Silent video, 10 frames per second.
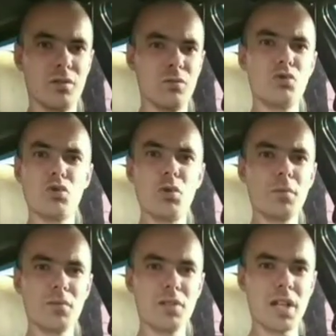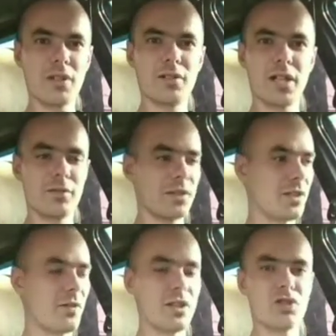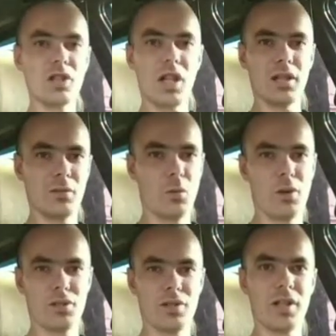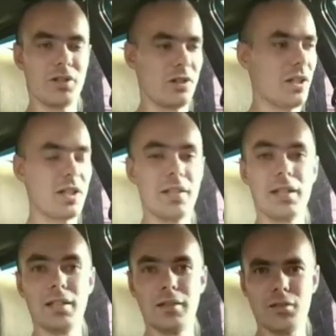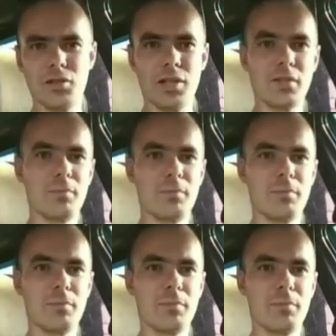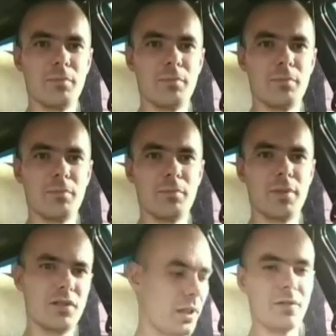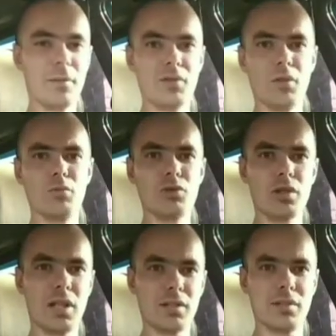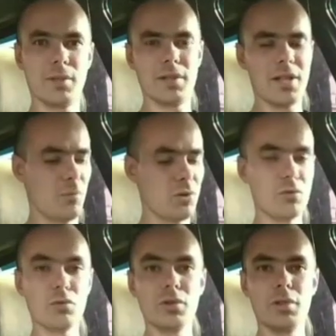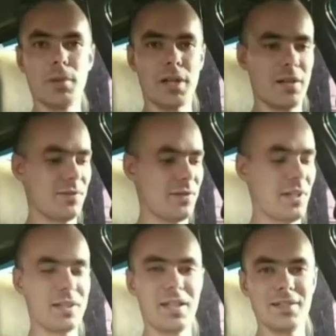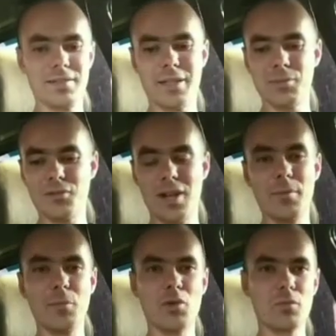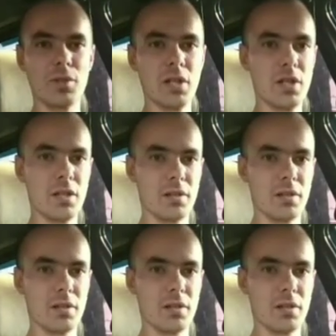ну, что, как, как вы назвали, шлак, о, шлак, шлак канал, надо вообще название поменять или сделать другой канал, вообще кому-то шлак снимать, да, потому что кто-то и прав, согласен там с вами, может быть,